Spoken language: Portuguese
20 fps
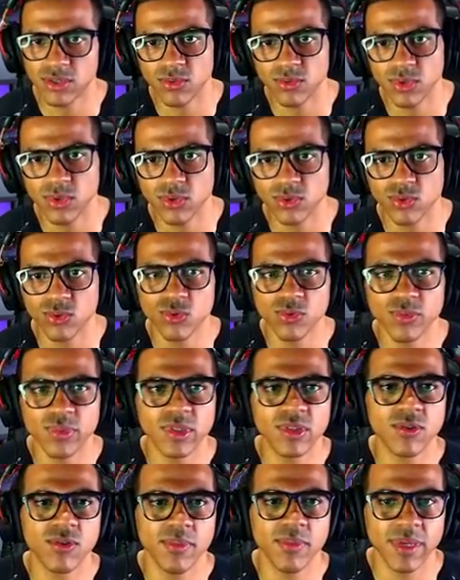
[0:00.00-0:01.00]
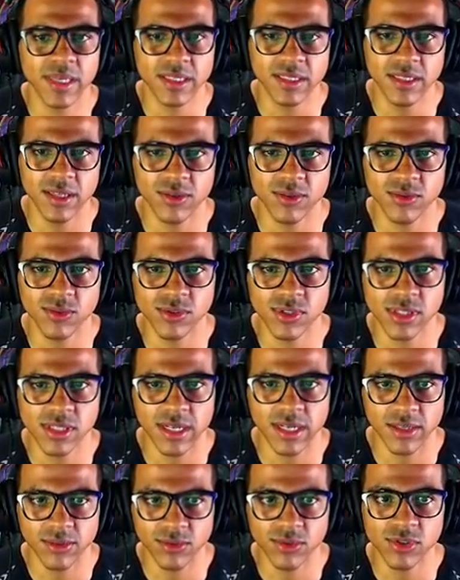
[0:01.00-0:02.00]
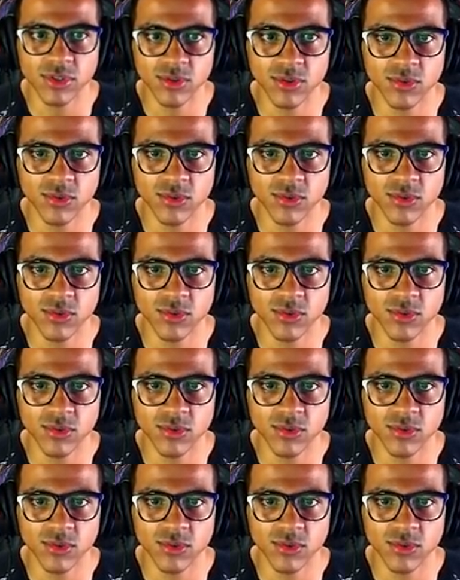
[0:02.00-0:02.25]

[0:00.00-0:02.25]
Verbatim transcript: no YouTube, como é que é com os criadores